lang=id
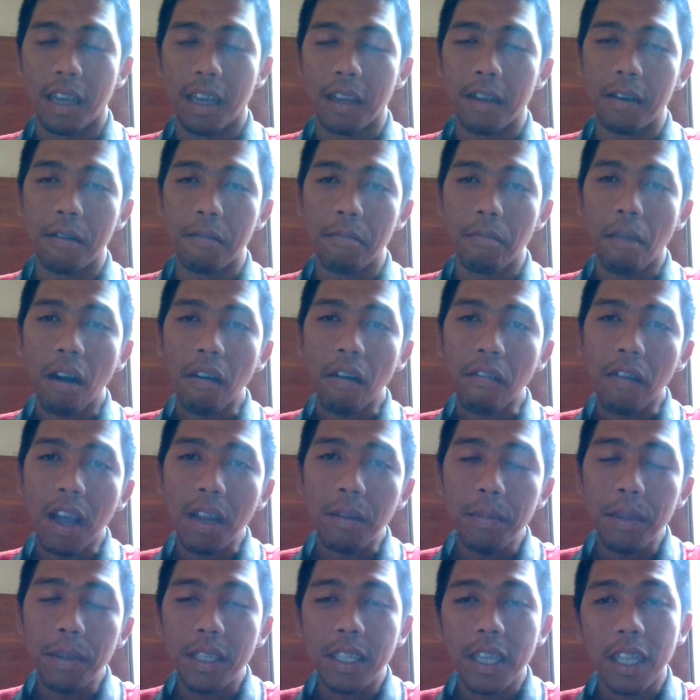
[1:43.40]
Nah,
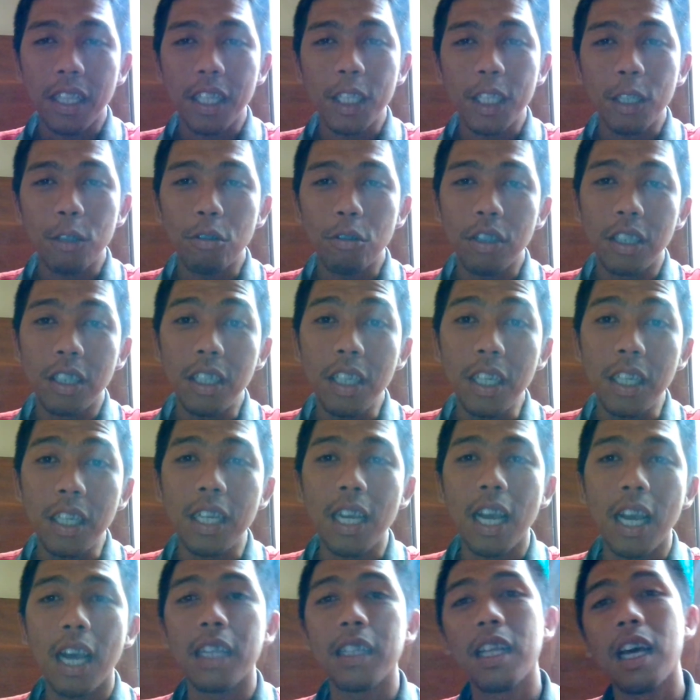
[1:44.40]
manfaat pijat itu
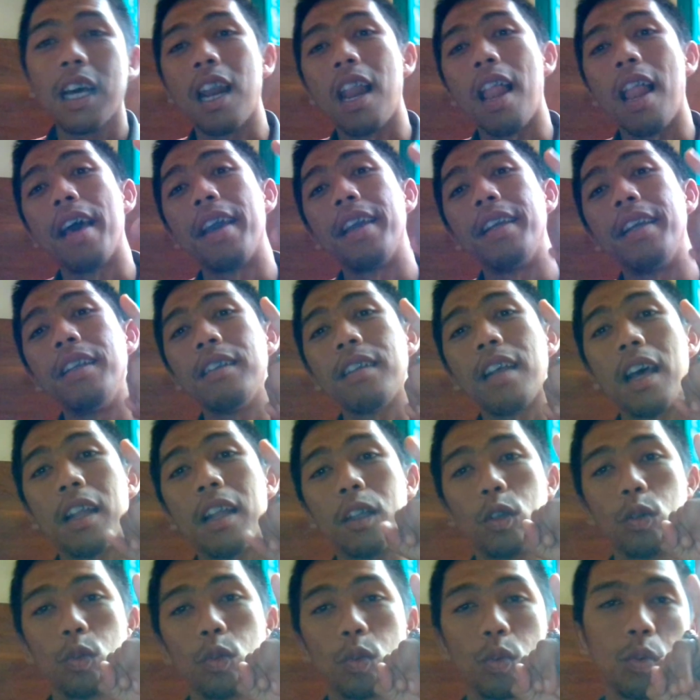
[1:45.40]
sendiri antara lain
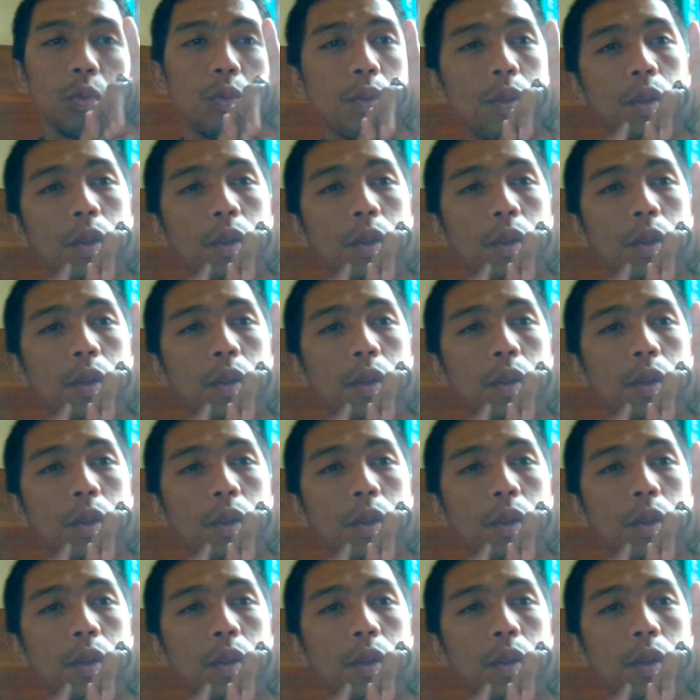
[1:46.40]
satu